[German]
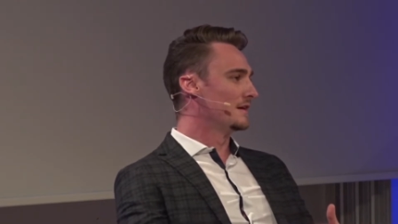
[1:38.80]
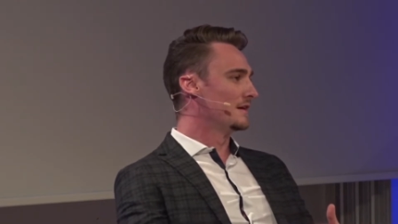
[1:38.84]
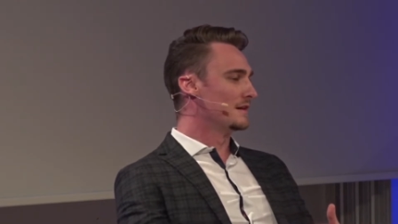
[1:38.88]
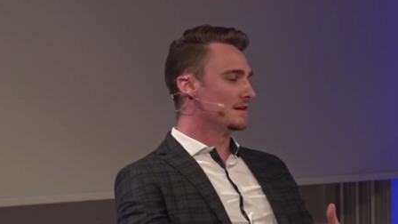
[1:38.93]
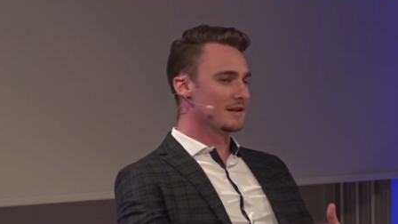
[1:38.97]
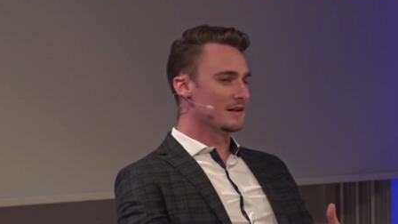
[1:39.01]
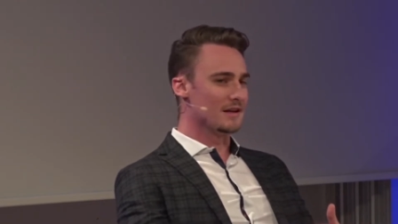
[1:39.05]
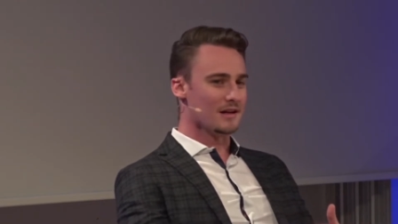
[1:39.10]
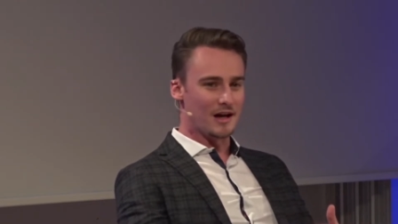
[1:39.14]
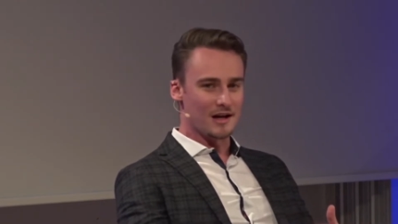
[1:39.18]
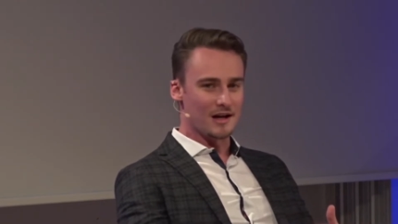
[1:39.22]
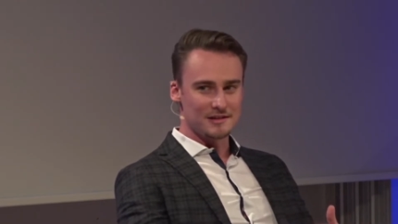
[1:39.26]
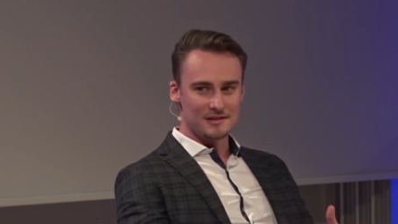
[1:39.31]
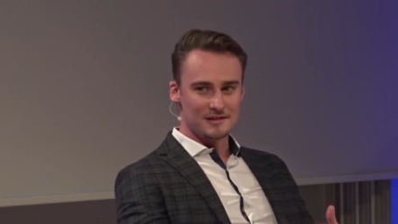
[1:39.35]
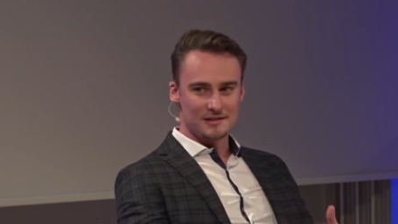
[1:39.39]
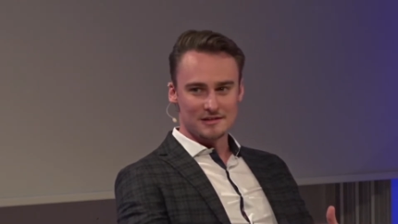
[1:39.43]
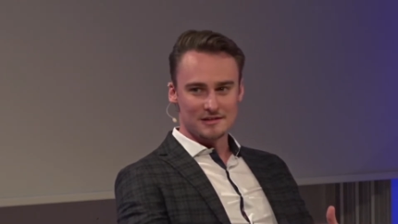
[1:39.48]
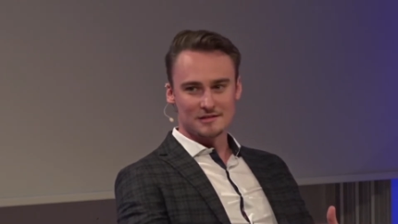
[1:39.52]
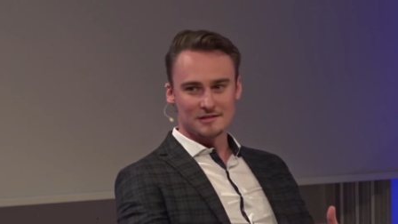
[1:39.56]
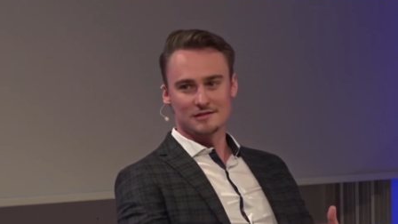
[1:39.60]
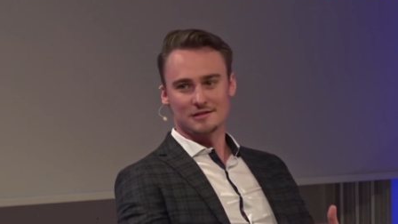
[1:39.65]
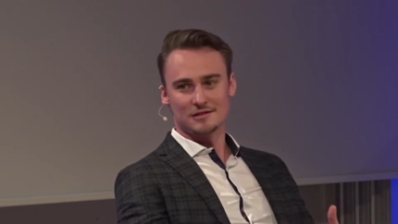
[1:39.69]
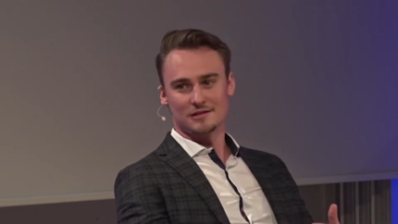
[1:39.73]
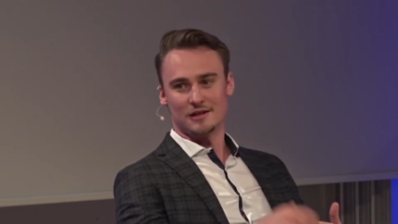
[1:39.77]
dann hat
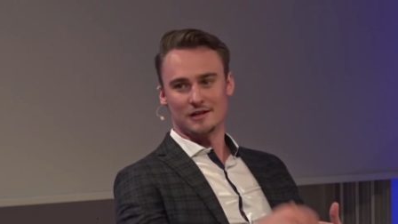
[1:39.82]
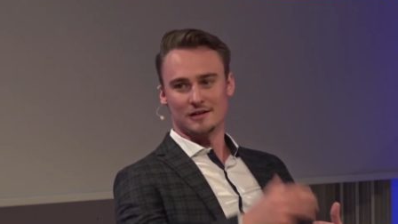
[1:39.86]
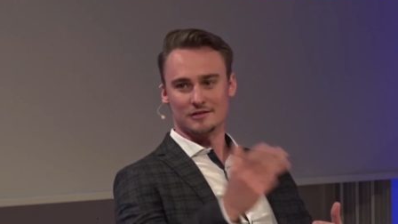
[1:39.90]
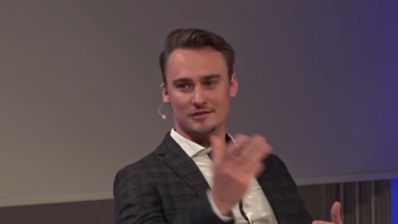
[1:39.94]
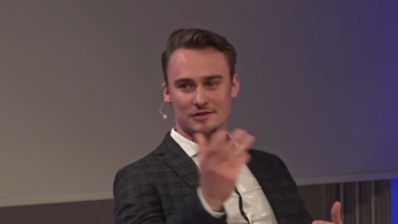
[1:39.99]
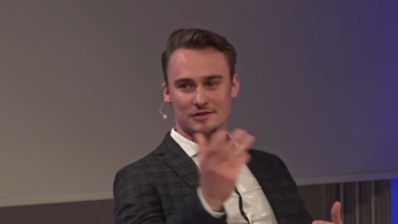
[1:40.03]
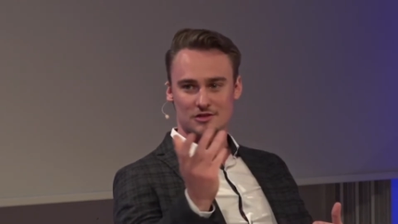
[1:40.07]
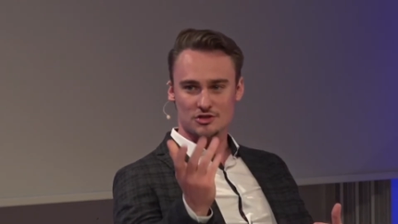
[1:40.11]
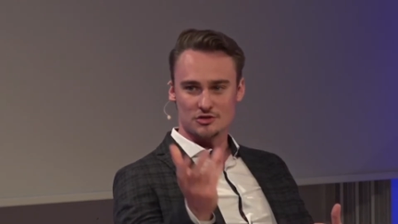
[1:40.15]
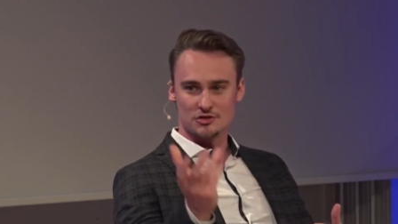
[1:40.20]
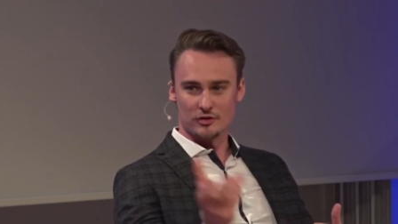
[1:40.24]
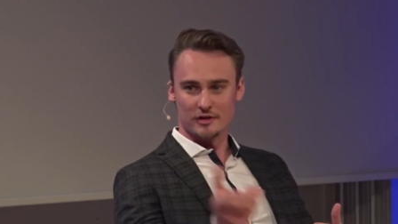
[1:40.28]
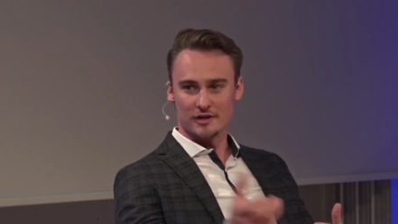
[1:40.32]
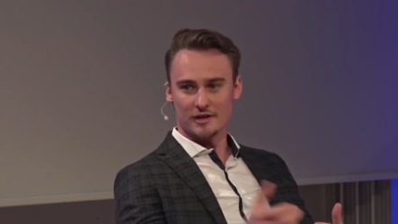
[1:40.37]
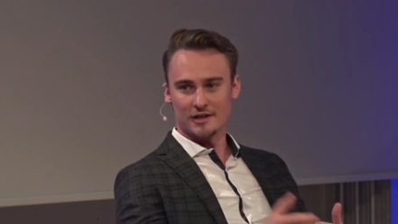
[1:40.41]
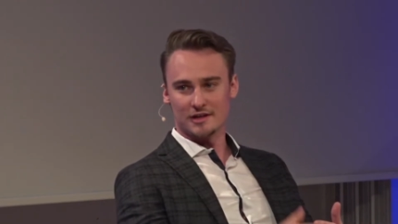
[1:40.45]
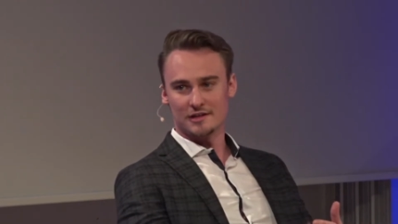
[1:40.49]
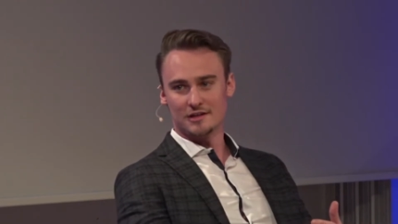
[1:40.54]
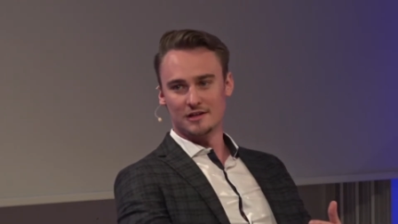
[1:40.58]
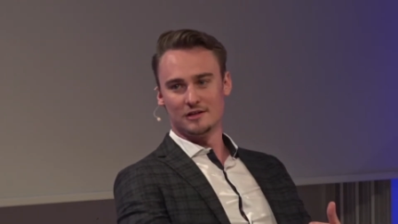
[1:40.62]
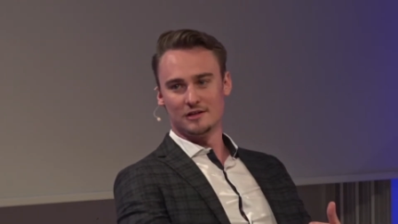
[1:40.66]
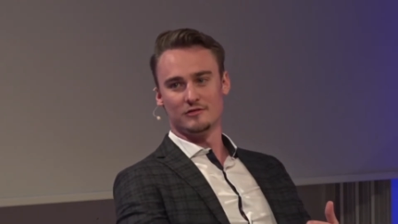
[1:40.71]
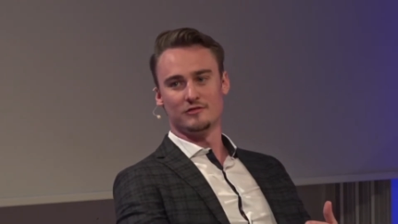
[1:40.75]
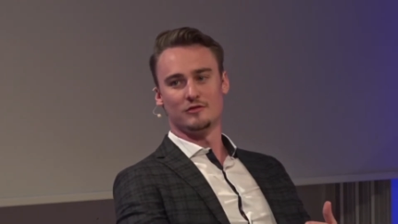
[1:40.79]
es einerseits
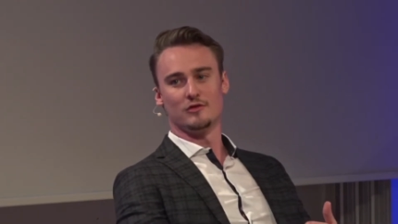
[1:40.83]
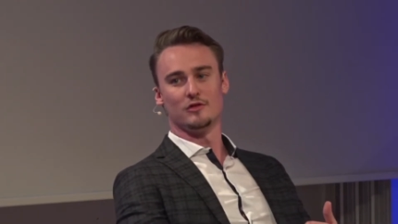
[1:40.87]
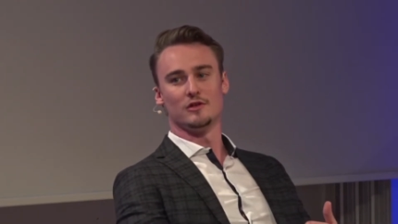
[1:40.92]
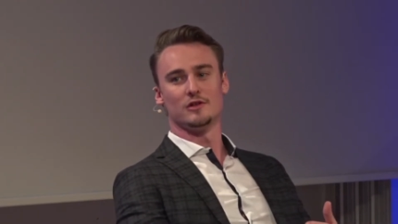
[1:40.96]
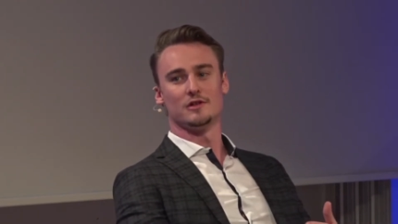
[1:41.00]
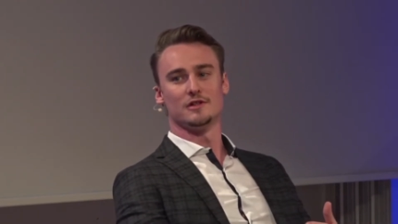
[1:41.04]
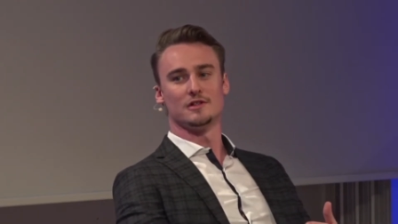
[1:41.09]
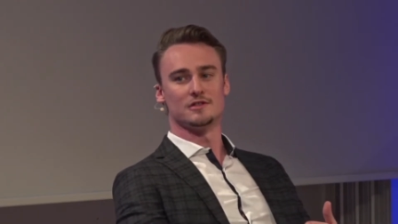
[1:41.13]
steuerrechtliche Folgen,